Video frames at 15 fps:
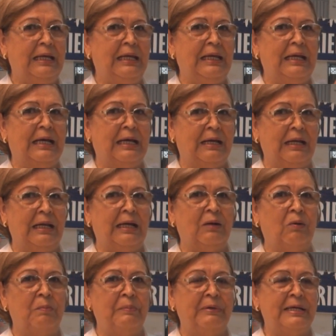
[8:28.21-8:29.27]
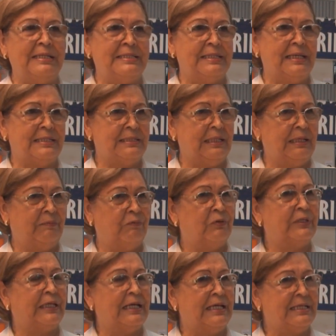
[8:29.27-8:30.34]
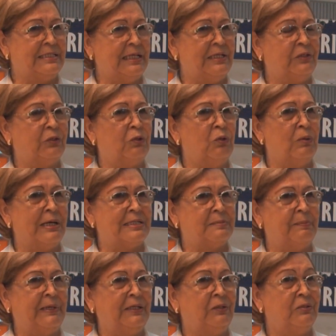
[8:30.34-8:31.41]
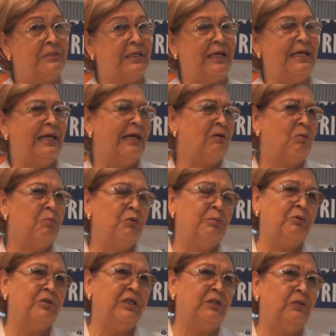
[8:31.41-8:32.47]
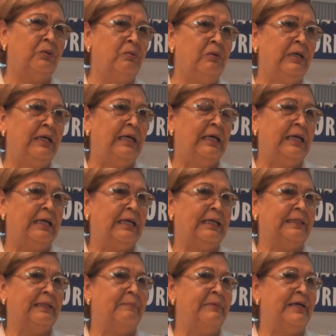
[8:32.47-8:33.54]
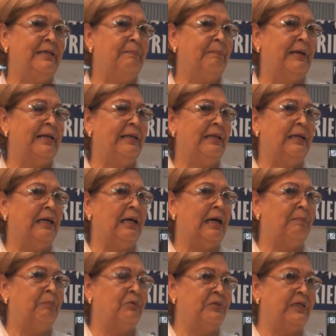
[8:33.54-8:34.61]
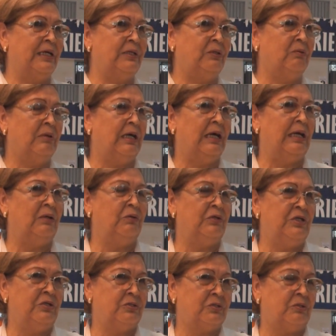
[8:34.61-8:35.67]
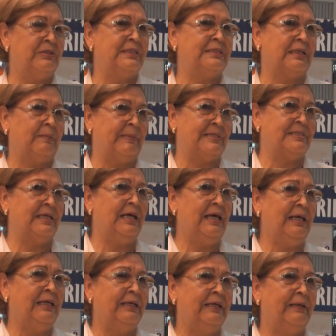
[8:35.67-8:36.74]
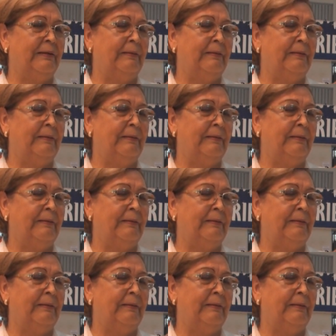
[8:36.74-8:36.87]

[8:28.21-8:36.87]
eh, convivencia, se fortalece en todos los aspectos y algo muy bonito que también van apoyando a los niños con discapacidad.